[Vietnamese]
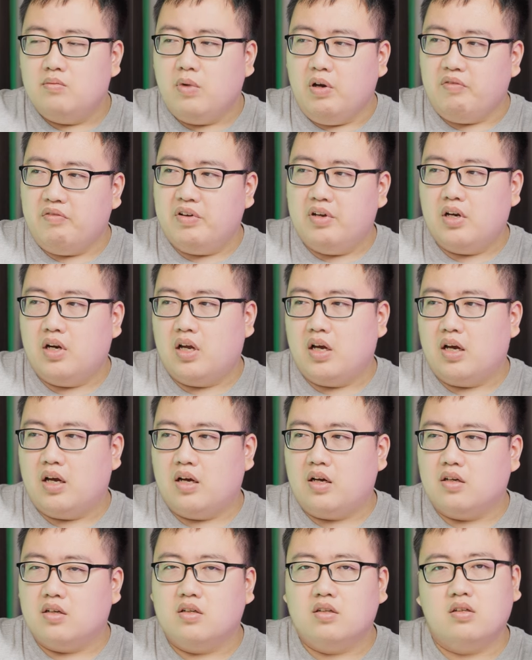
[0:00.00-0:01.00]
bởi vì
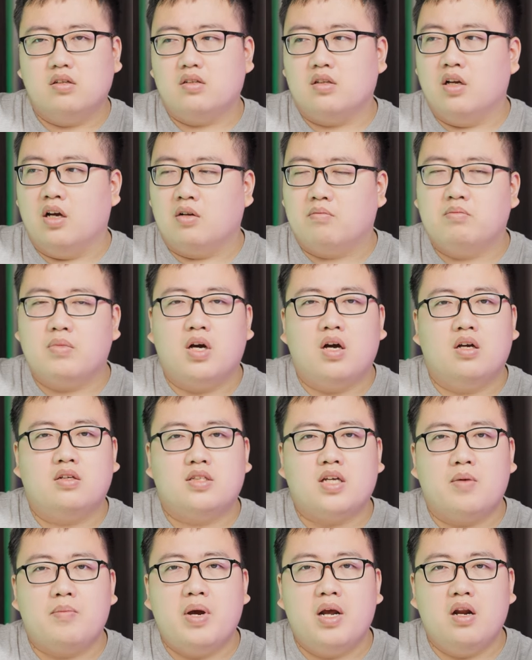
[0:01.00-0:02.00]
là đợt mà
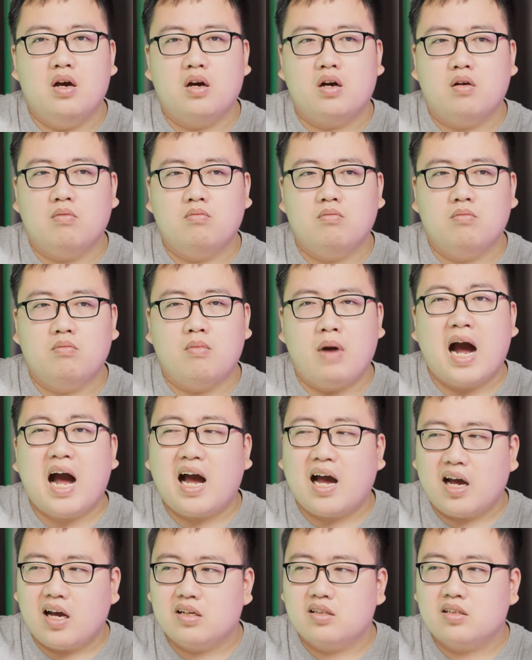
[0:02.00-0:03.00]
ra
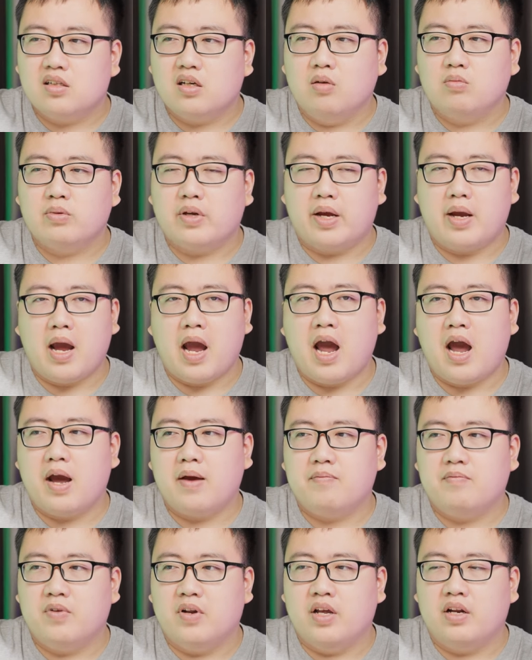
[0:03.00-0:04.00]
BL03 ấy, thì ông này
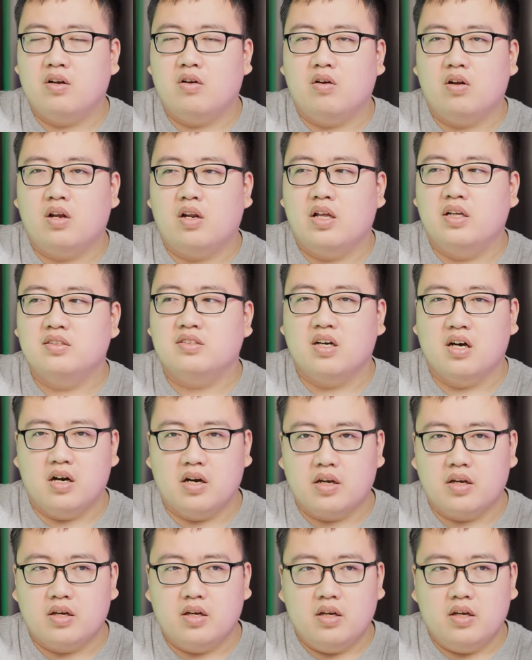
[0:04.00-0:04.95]
hype lên gọi là lên rời.